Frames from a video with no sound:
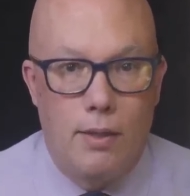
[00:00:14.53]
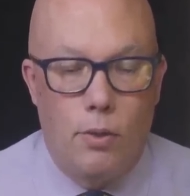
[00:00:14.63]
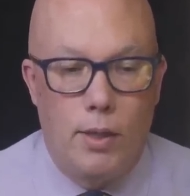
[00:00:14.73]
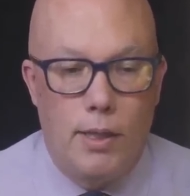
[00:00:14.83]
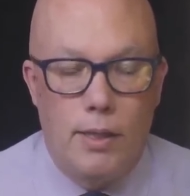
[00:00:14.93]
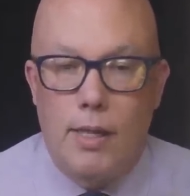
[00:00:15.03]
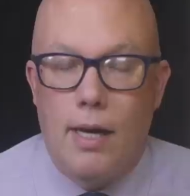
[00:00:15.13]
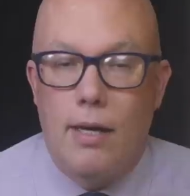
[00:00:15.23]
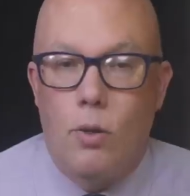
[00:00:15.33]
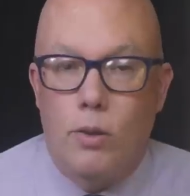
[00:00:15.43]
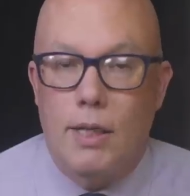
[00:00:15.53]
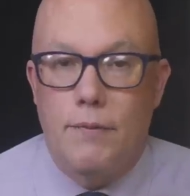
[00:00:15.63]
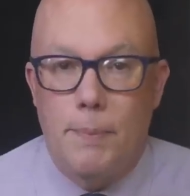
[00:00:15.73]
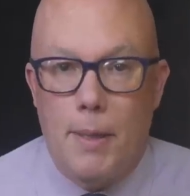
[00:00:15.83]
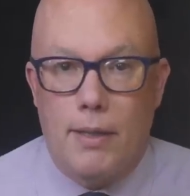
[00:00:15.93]
Hoy la
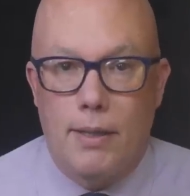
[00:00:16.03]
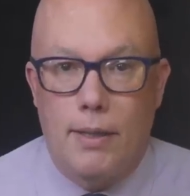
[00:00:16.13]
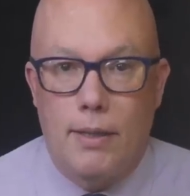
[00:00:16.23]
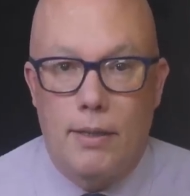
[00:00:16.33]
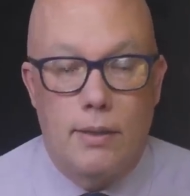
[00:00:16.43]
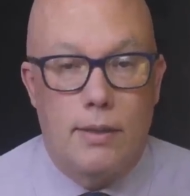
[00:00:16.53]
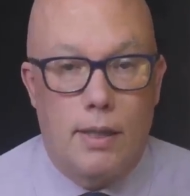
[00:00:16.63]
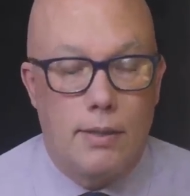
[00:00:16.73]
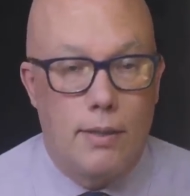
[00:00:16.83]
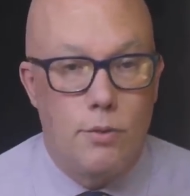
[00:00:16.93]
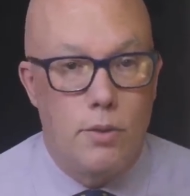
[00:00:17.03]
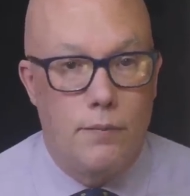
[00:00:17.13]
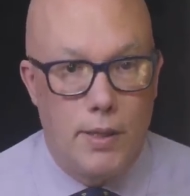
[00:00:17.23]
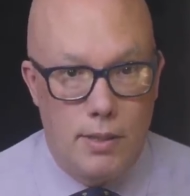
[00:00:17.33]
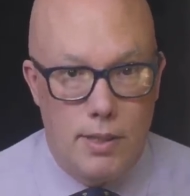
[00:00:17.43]
octava parte del Tractatus de
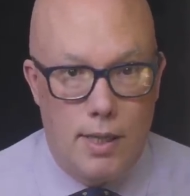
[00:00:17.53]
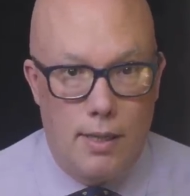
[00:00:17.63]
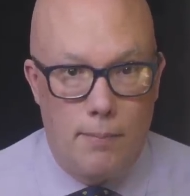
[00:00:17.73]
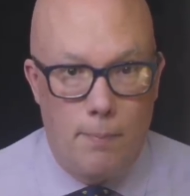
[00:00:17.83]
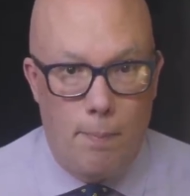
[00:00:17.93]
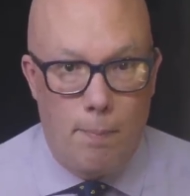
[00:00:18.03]
Wittgenstein.